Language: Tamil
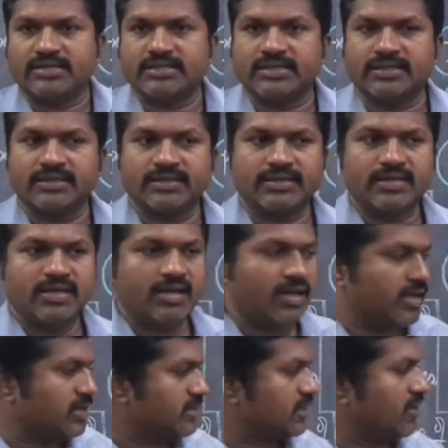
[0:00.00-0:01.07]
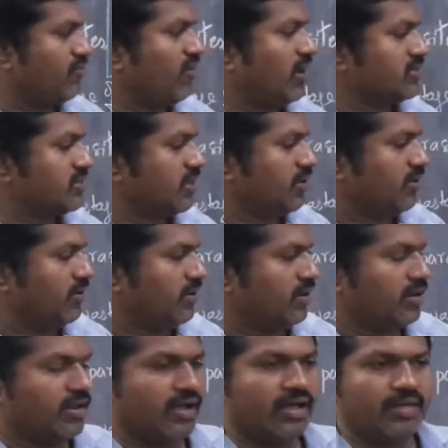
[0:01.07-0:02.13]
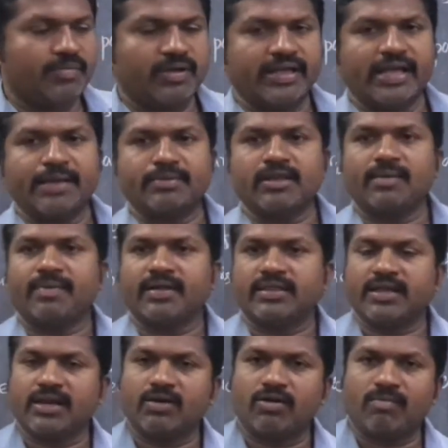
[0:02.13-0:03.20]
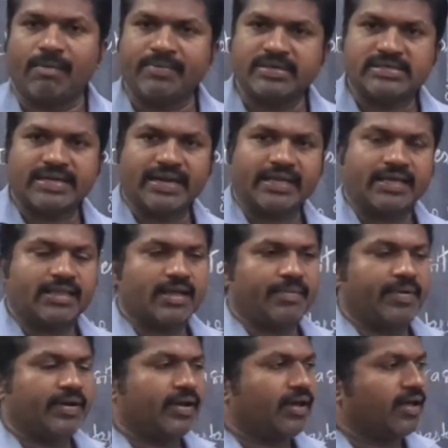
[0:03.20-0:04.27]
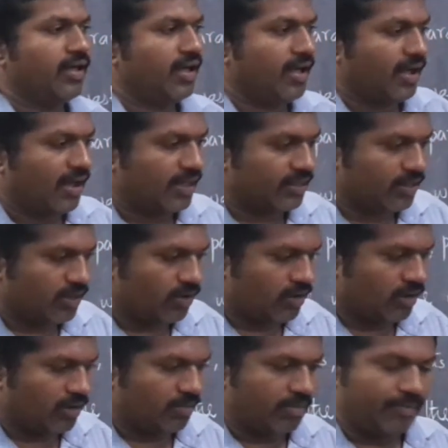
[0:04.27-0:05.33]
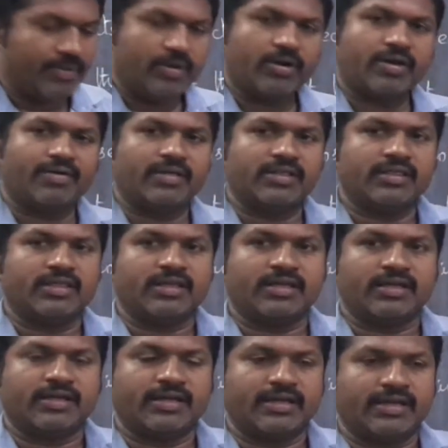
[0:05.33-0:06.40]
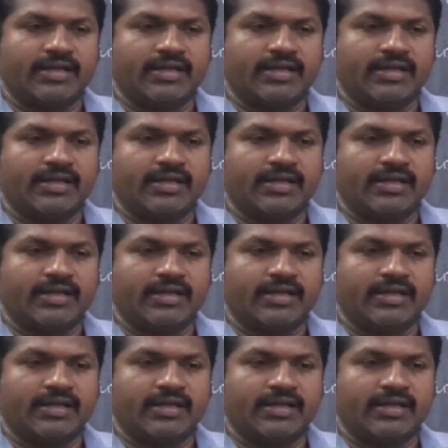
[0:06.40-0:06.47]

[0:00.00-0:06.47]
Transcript: வருஷங்கள் ஆச்சு சில ஃபாசில் இப்போ எகிப்தில் பார்த்தீங்கன்னா ஒரு மம்மிஸ் கிடைக்குது அப்படின்னா அந்த மம்மியோட வந்து